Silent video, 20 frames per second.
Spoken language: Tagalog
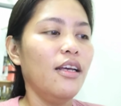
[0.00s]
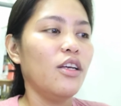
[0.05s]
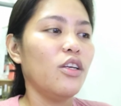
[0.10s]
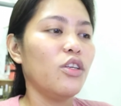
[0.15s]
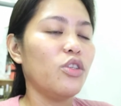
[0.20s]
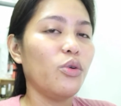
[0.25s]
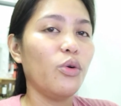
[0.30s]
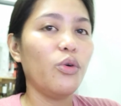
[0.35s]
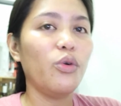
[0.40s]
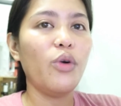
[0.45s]

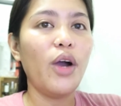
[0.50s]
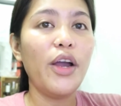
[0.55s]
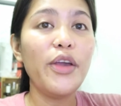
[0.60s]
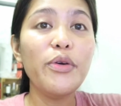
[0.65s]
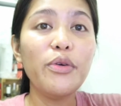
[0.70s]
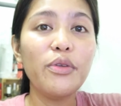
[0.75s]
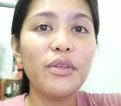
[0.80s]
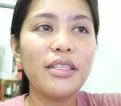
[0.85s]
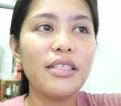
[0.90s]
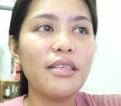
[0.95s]
So,
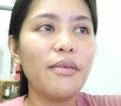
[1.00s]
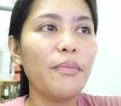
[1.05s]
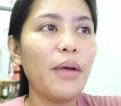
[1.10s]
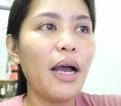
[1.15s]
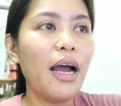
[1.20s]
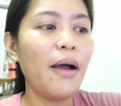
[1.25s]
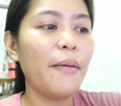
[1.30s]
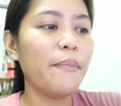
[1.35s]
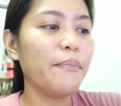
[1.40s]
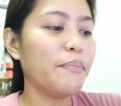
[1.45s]
ayun,
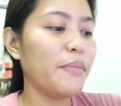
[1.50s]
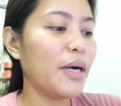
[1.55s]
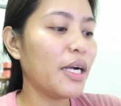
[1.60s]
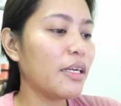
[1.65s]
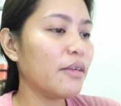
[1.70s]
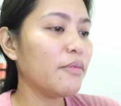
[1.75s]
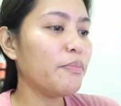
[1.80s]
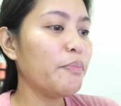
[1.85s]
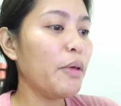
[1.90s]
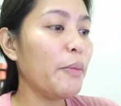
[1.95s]
um,
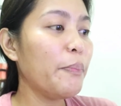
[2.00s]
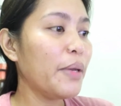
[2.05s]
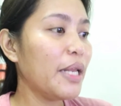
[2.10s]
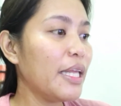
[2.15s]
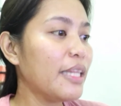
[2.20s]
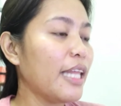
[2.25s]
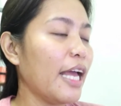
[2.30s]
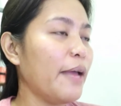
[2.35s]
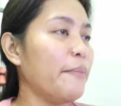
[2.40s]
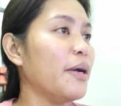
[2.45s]

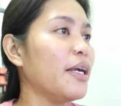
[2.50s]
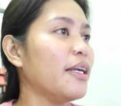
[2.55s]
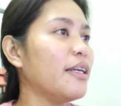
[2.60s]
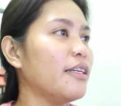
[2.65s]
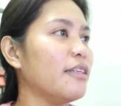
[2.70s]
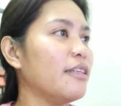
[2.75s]
mag-print, ay mag